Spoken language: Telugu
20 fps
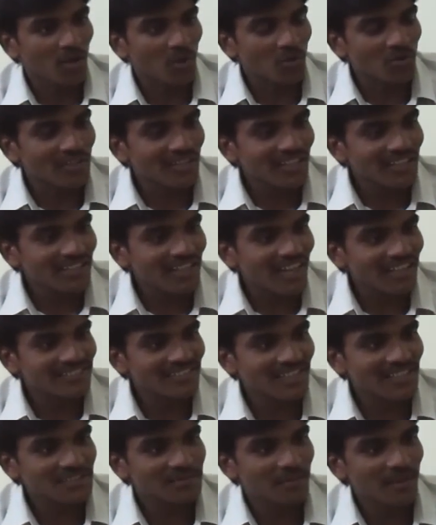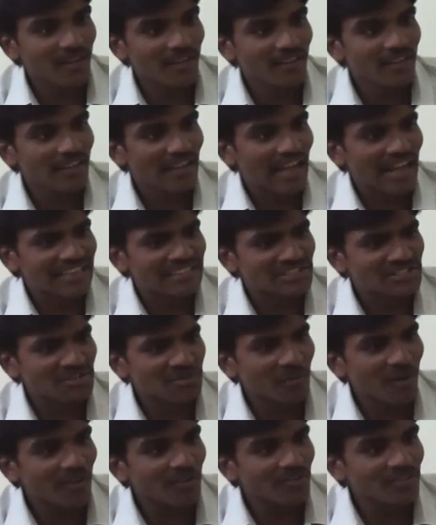రొట్టె ద్రాక్ష రసం అనేది
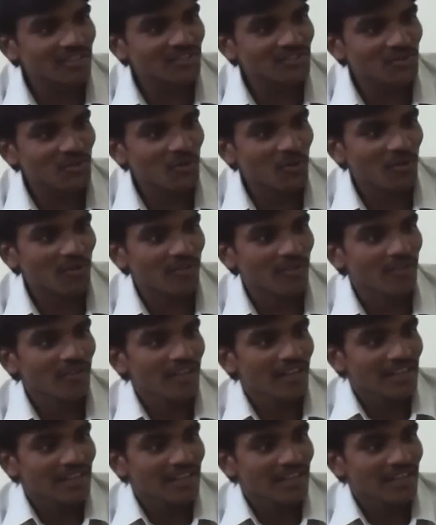అస్తమాను తీసుకోకూడదు